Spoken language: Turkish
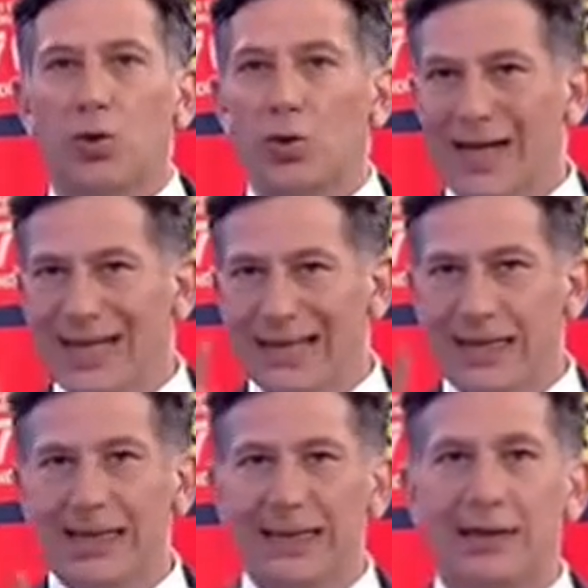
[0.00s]

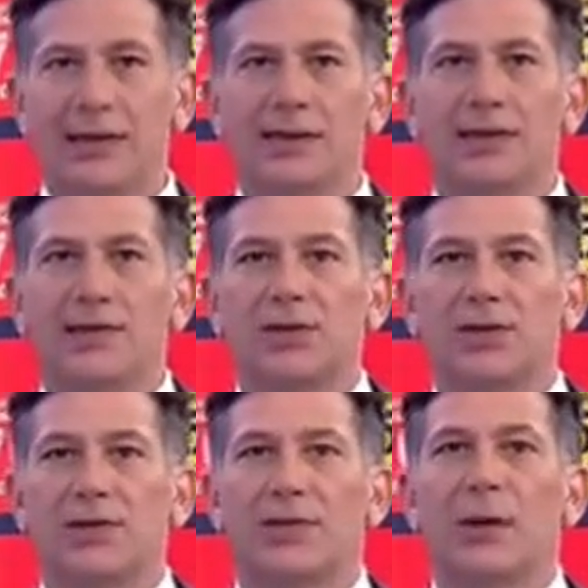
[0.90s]
Özellikle de internet
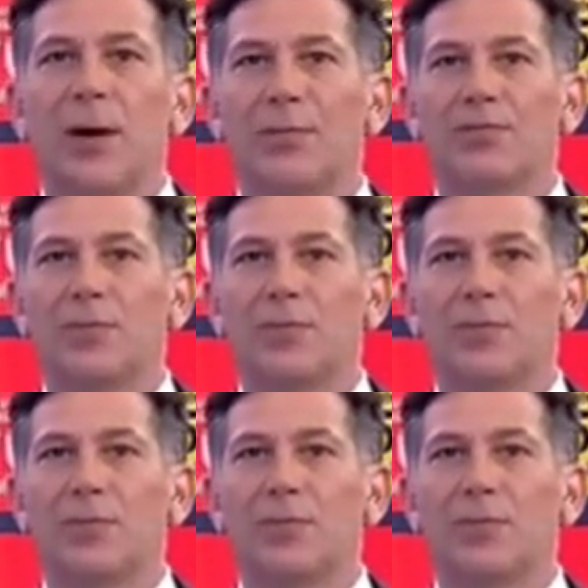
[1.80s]
satışlarında ama